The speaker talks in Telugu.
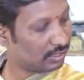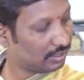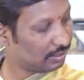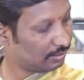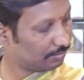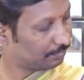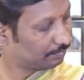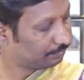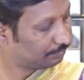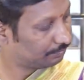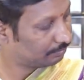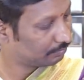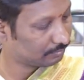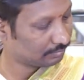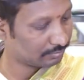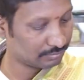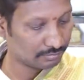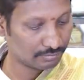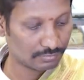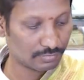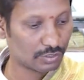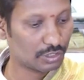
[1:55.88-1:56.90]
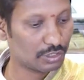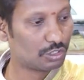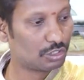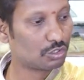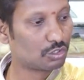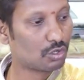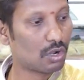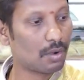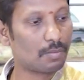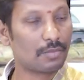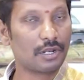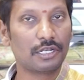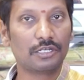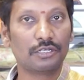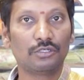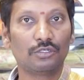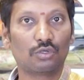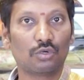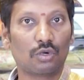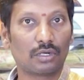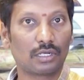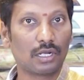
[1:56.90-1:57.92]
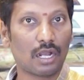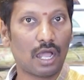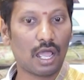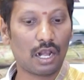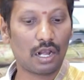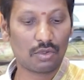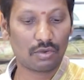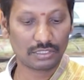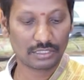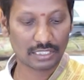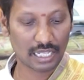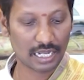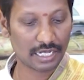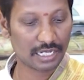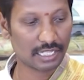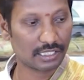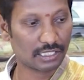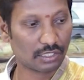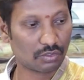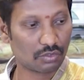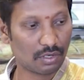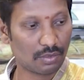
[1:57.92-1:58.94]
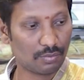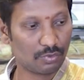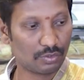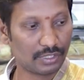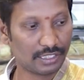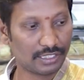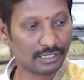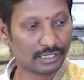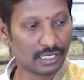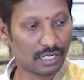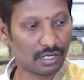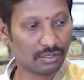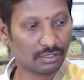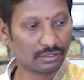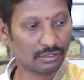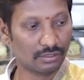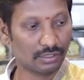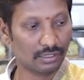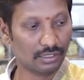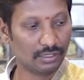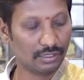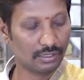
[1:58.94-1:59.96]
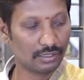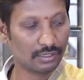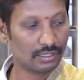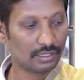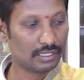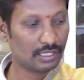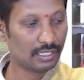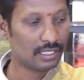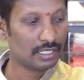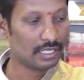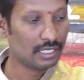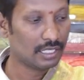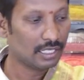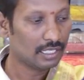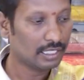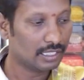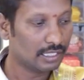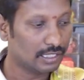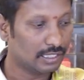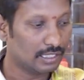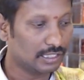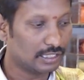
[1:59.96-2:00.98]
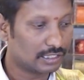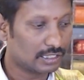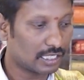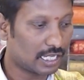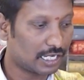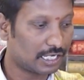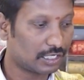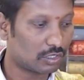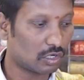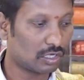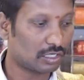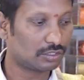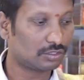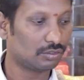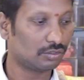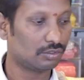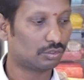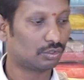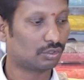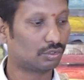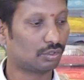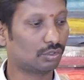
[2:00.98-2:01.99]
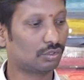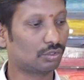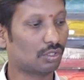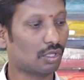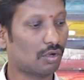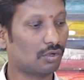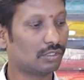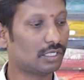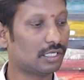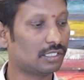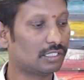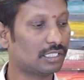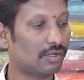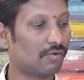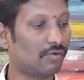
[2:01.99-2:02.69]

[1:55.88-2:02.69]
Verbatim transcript: ఉంటుంది మంచి కాంబినేషన్ టోటల్ ఆల్ ఓవర్ శారీ అంతా కూడా బుటీ స్టైల్ వస్తుంది ఈ సారీ కాస్ట్ థౌజండ్